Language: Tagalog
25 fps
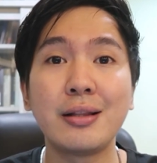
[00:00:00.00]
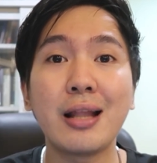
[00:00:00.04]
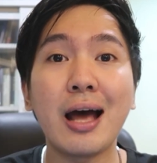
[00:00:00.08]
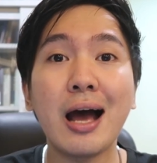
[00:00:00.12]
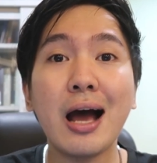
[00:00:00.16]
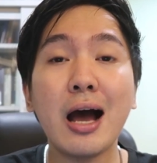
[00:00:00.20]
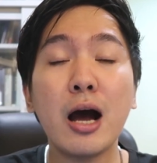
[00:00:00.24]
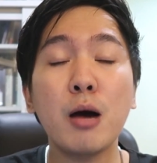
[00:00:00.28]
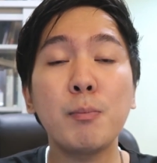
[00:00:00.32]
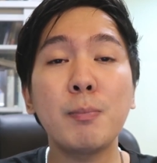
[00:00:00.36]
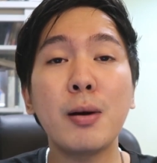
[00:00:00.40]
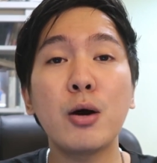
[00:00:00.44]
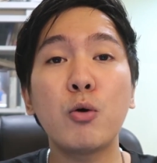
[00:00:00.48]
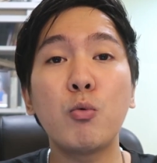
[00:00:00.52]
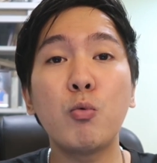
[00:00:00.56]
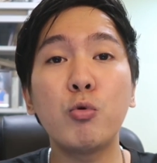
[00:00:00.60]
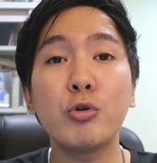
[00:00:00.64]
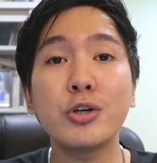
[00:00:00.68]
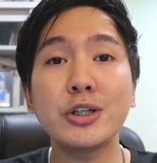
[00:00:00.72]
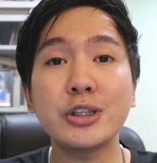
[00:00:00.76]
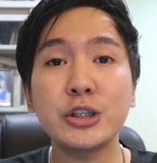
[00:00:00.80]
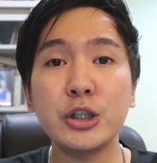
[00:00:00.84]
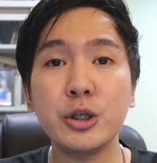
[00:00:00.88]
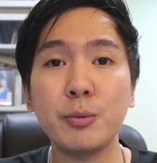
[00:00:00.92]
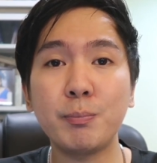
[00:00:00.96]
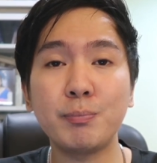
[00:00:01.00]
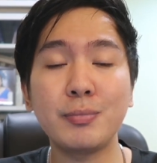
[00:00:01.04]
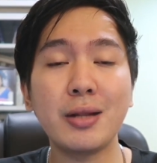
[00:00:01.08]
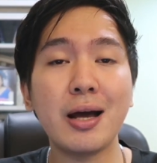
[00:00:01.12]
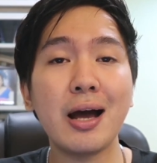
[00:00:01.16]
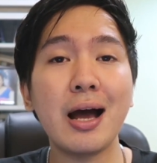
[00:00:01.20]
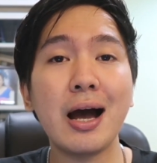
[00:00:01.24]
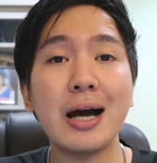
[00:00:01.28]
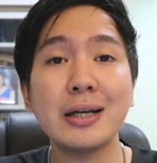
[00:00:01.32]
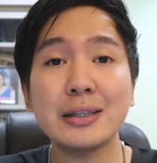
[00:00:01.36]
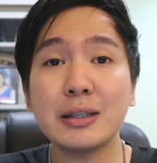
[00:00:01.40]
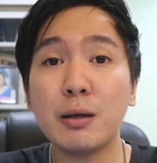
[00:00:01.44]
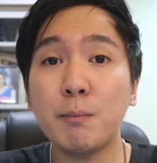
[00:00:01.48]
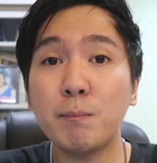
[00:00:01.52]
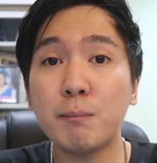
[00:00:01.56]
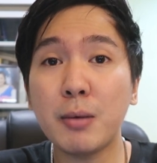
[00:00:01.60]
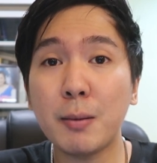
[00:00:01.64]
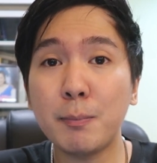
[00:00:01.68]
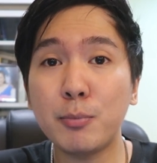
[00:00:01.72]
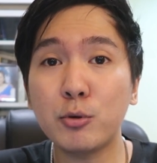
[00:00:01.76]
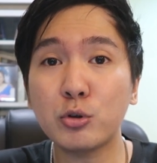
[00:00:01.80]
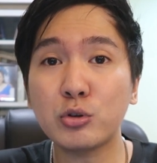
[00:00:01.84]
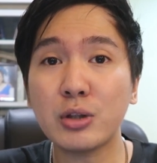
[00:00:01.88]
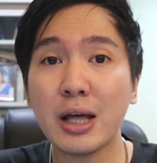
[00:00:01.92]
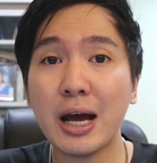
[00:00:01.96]
Nakakapag-worship, nakakasamba
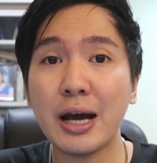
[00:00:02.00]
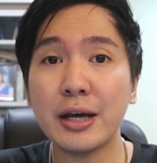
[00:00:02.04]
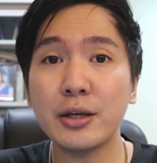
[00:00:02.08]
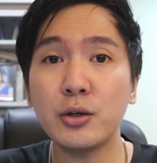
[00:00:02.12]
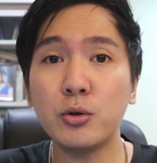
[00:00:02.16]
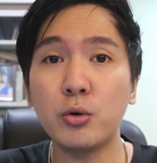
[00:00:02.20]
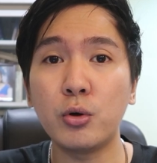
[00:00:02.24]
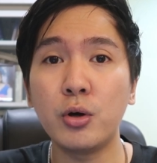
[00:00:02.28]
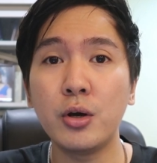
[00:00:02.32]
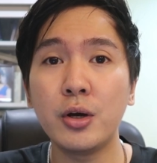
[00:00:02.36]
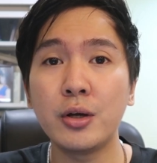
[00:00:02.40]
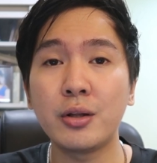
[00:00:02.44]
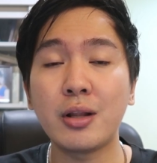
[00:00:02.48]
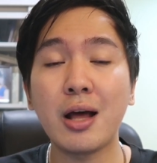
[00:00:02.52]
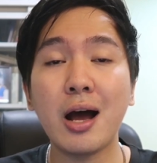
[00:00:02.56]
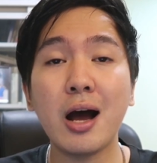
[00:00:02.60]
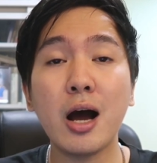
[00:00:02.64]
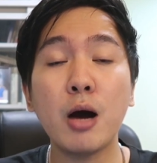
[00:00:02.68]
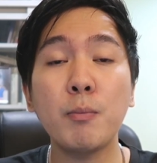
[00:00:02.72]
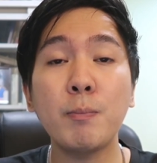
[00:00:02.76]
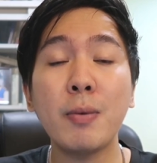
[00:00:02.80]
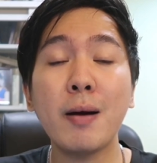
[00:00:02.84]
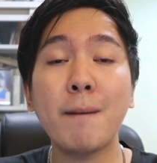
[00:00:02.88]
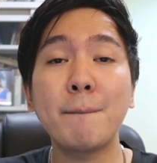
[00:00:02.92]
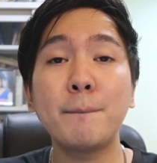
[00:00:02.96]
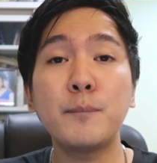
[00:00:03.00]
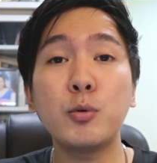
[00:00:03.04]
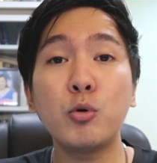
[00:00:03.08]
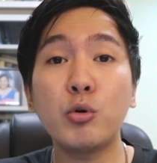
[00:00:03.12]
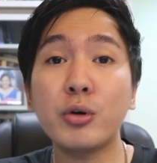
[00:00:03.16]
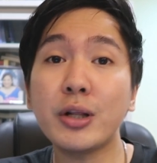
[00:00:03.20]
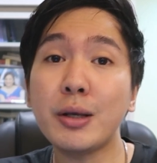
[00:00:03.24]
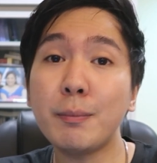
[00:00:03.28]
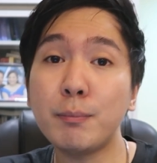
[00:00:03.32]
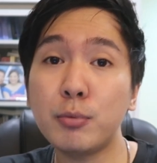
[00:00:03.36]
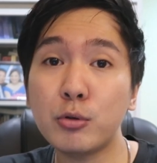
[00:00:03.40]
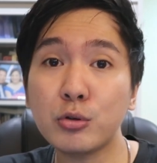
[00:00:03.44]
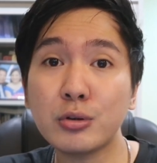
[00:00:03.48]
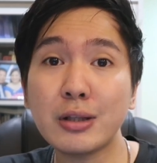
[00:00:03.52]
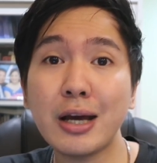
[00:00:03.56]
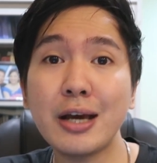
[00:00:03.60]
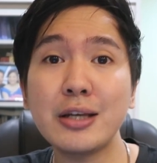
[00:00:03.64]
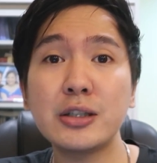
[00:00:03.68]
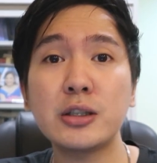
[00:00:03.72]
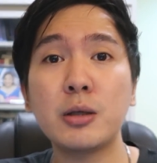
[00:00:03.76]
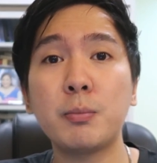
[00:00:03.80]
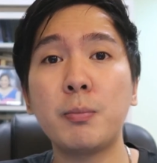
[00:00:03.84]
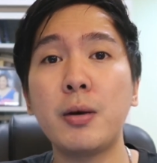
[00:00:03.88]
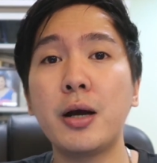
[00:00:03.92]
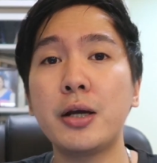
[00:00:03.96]
po tayo, nakakapagpuri po
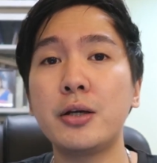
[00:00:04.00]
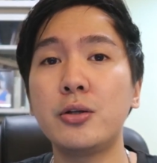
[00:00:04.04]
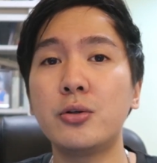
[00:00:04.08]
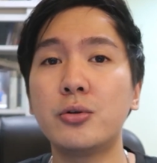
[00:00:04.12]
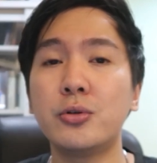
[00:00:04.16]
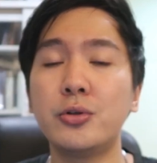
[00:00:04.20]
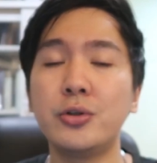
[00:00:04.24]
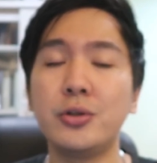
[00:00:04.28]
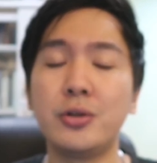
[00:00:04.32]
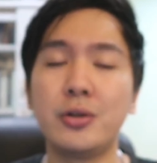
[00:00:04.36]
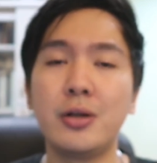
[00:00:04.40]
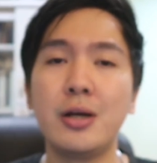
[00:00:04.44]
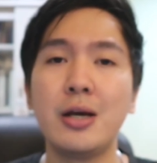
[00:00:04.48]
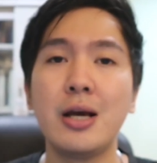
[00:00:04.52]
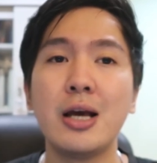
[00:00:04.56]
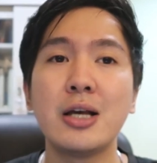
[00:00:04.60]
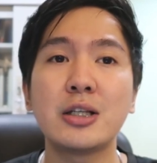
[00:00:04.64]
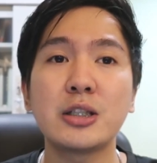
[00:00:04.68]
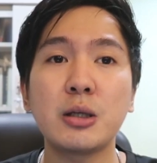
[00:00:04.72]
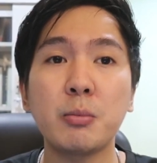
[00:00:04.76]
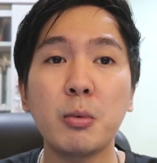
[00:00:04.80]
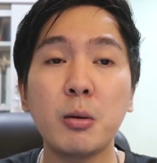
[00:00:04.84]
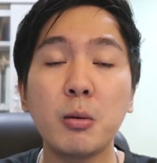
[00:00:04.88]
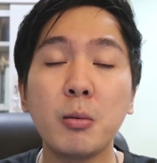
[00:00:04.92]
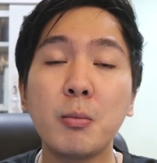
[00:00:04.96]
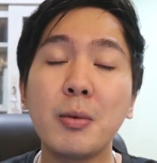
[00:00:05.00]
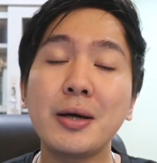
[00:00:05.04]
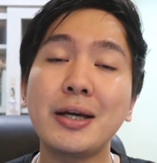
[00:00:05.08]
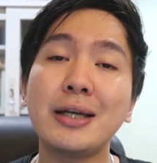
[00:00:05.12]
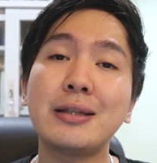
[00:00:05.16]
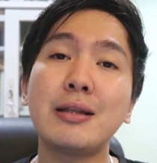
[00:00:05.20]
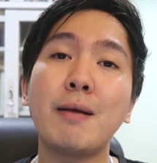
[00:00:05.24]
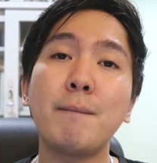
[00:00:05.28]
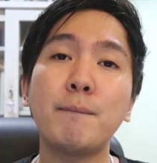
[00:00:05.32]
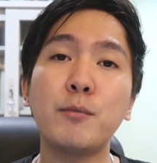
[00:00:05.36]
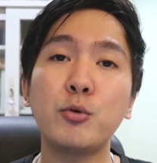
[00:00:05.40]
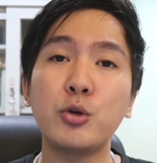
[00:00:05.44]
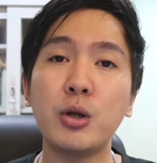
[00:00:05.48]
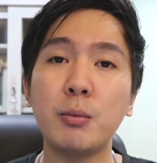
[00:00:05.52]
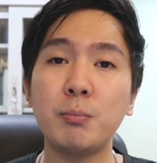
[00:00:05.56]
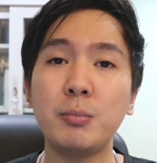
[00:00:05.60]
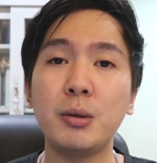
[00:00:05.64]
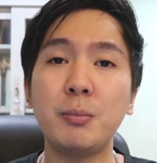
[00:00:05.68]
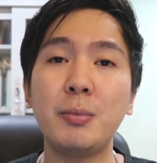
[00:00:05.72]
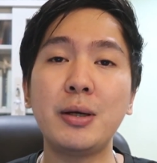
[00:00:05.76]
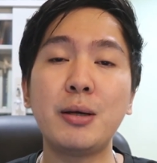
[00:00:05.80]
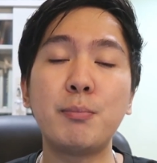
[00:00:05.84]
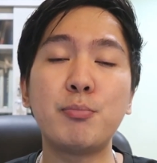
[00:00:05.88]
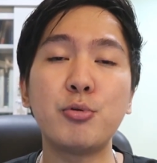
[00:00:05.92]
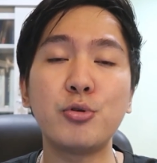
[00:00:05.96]
tayo sa Panginoon sa pamamagitan po ng
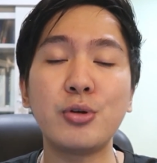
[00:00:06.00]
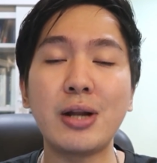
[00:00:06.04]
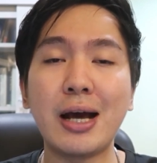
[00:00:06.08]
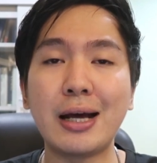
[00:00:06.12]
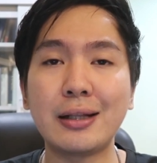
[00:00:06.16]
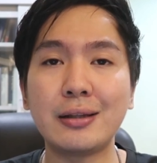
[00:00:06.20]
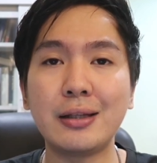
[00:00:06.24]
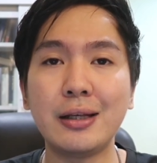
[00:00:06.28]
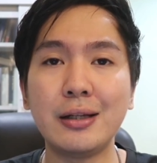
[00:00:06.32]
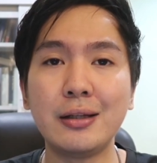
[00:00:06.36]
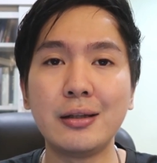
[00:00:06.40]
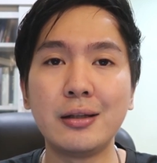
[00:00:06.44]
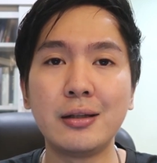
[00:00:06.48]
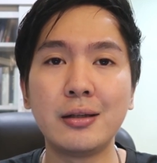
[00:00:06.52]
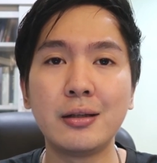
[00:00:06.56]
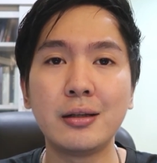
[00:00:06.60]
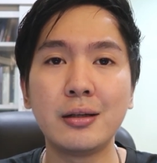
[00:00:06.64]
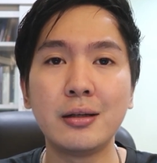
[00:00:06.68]
bibig po natin.